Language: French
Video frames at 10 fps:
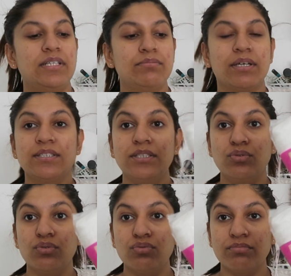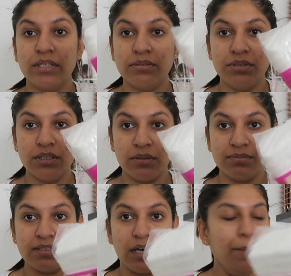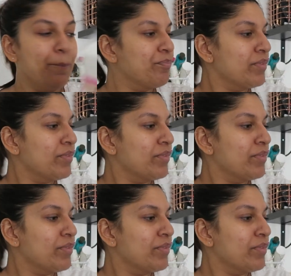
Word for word: les maxi coton baby comme ça.